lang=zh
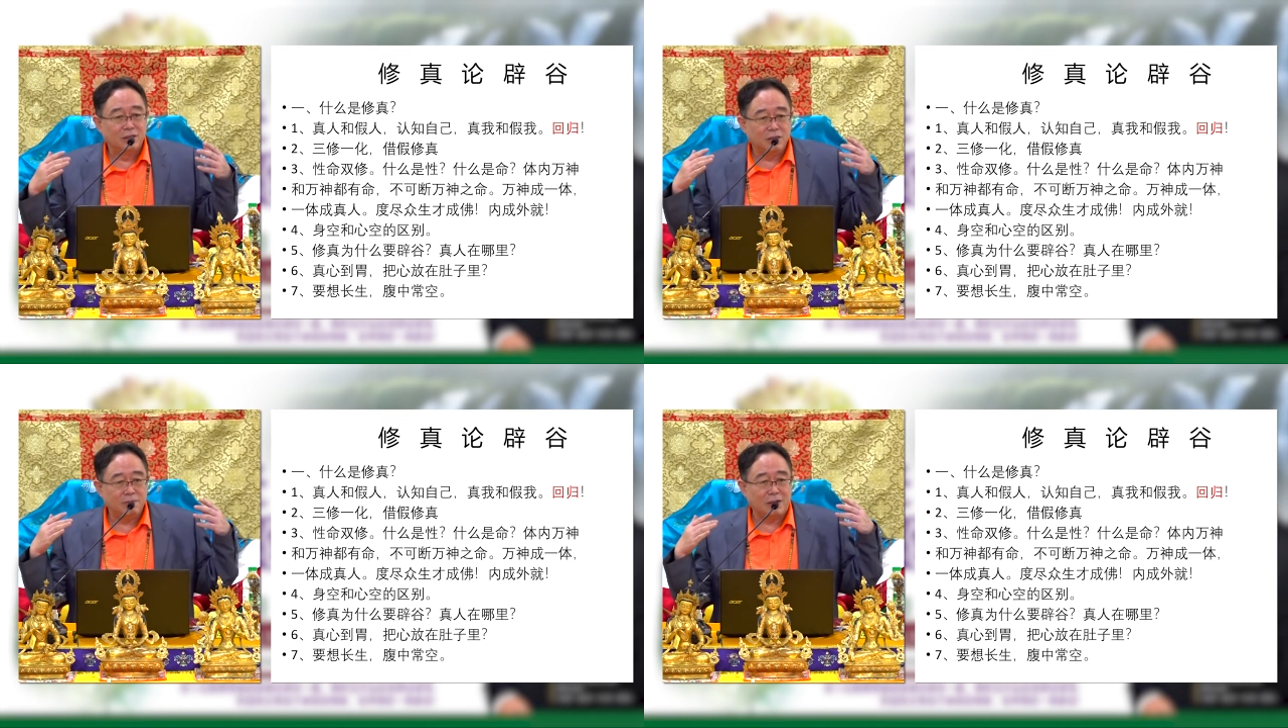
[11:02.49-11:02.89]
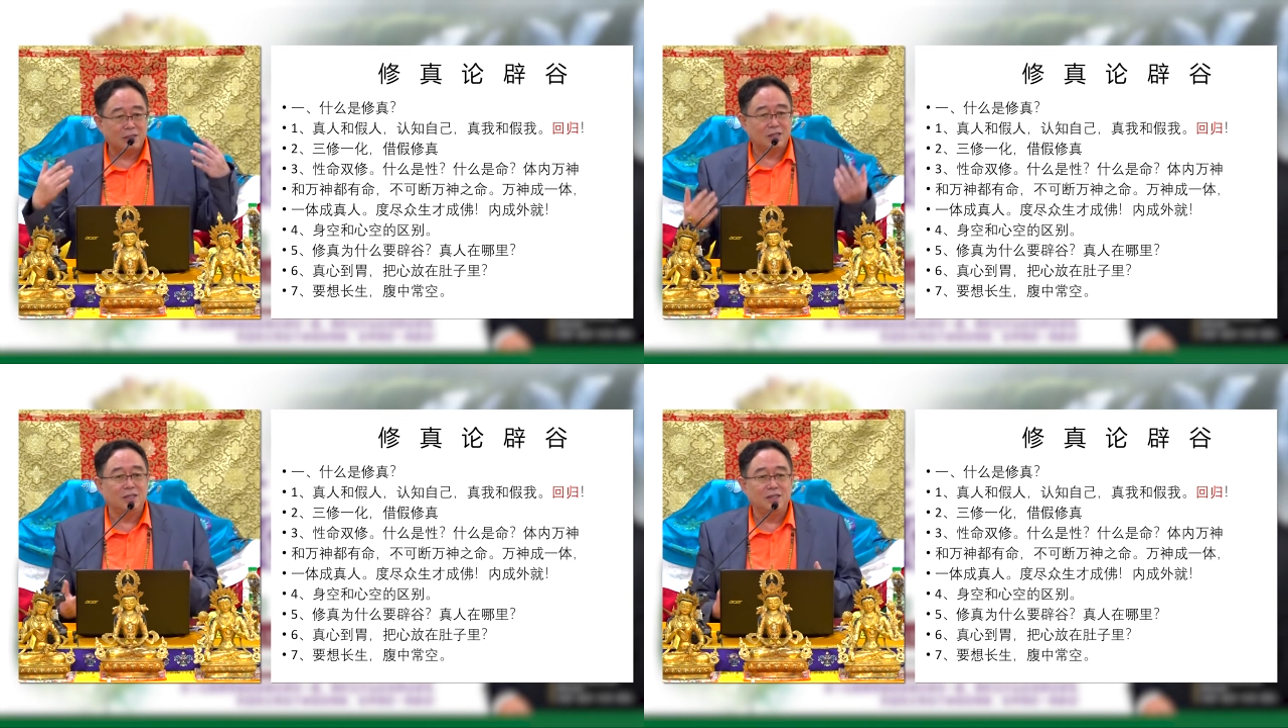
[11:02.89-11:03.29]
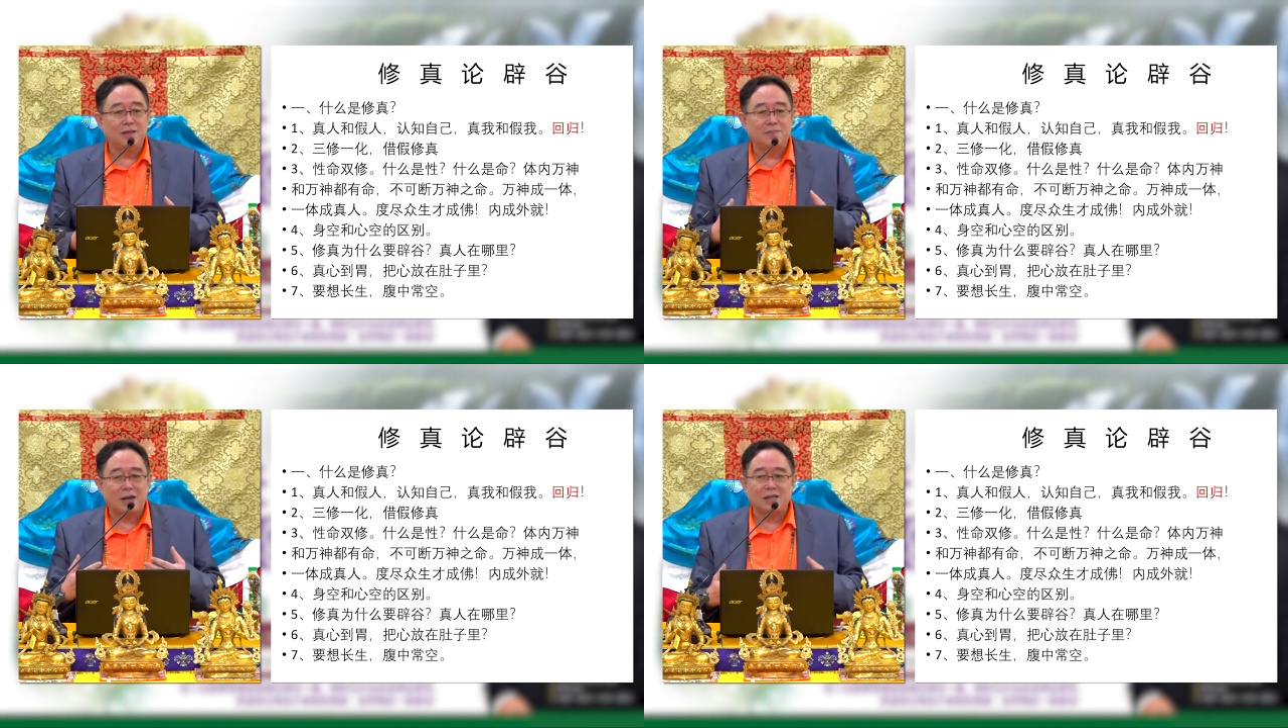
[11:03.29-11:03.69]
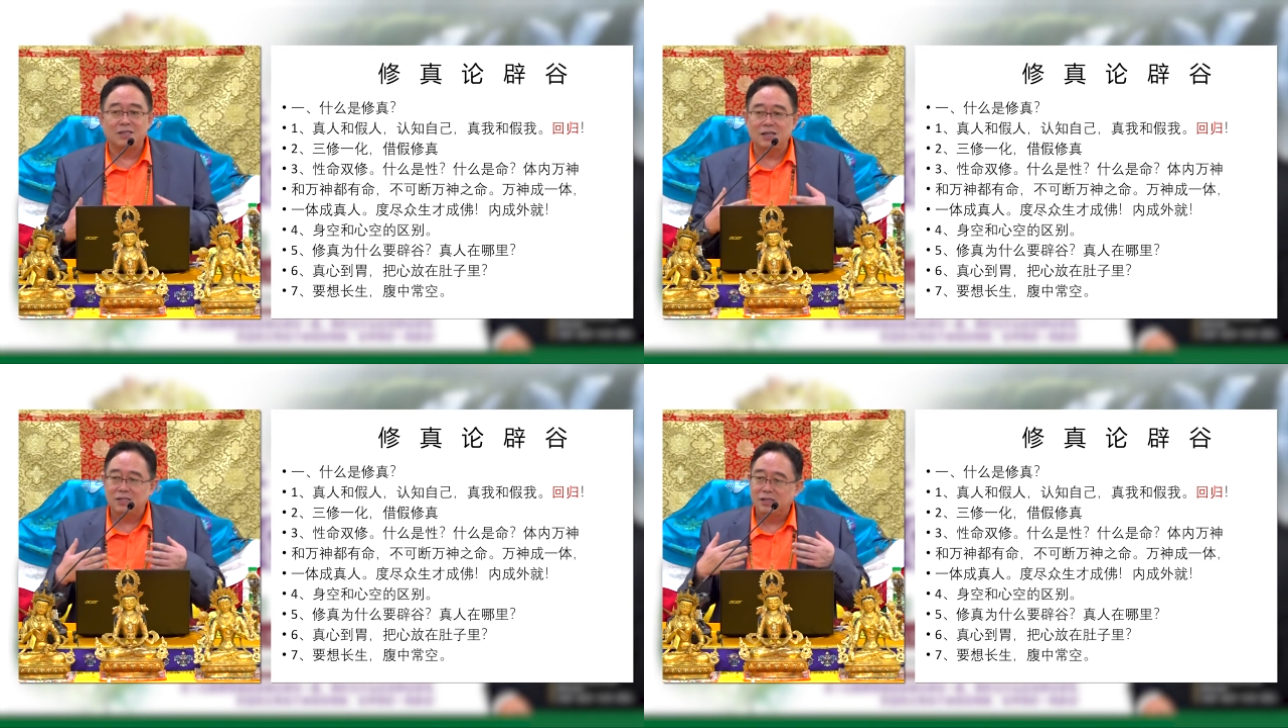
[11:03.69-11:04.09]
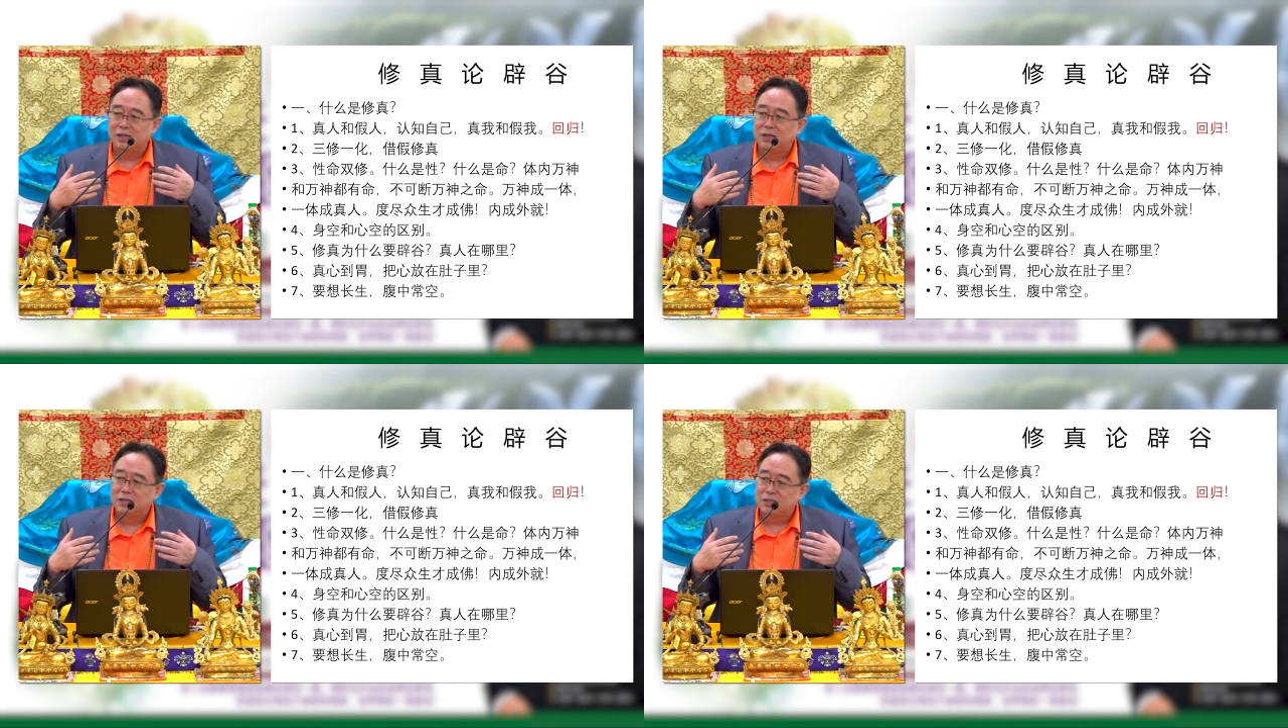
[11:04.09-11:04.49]
你把体内八千
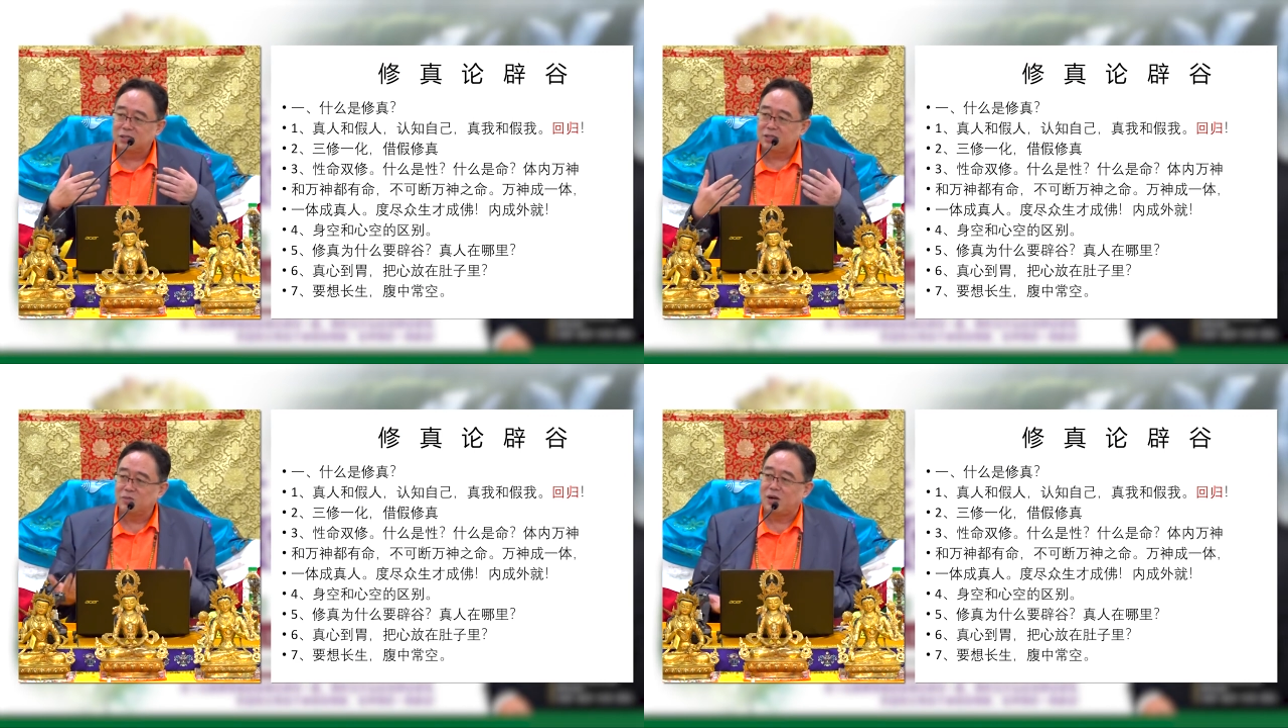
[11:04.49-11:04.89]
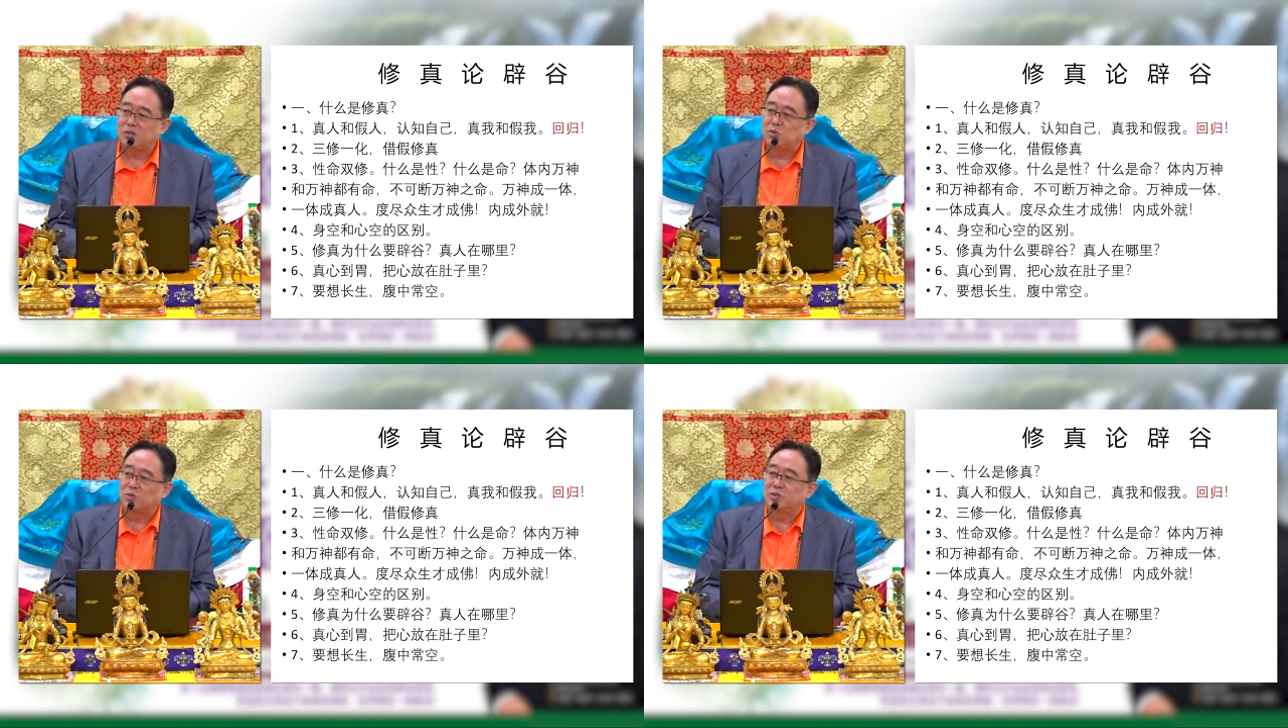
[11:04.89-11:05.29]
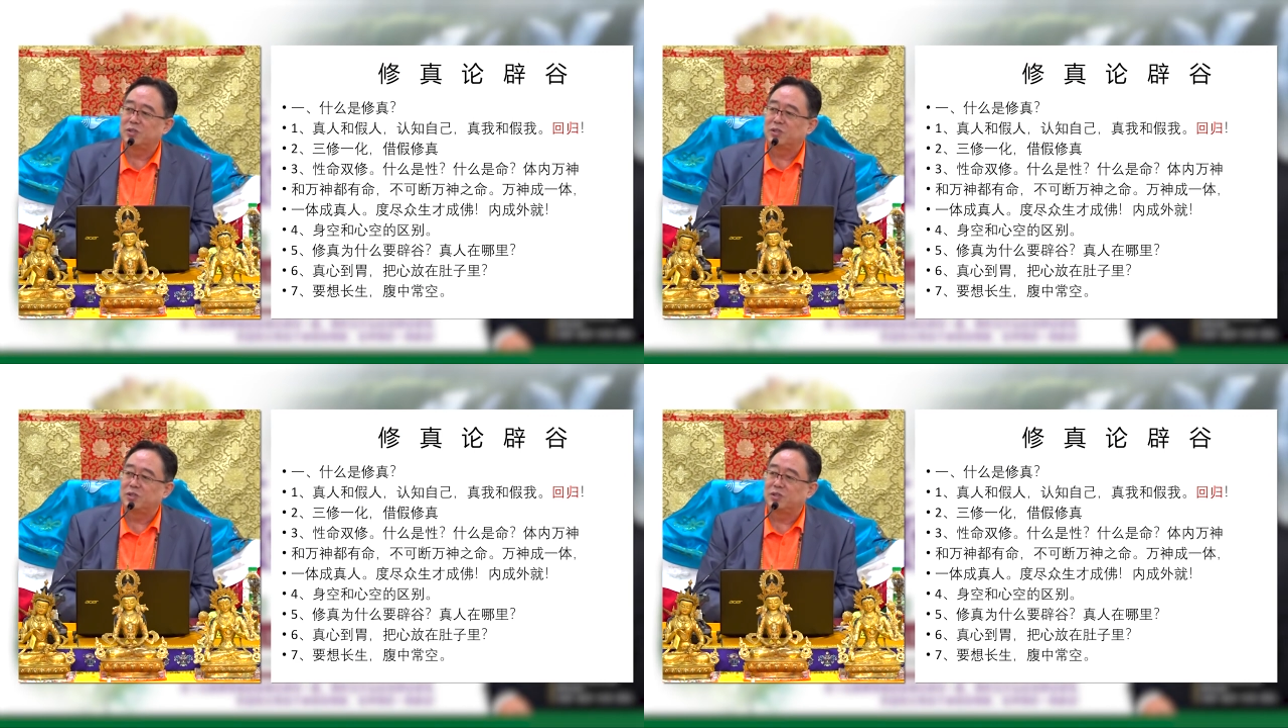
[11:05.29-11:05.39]
四万众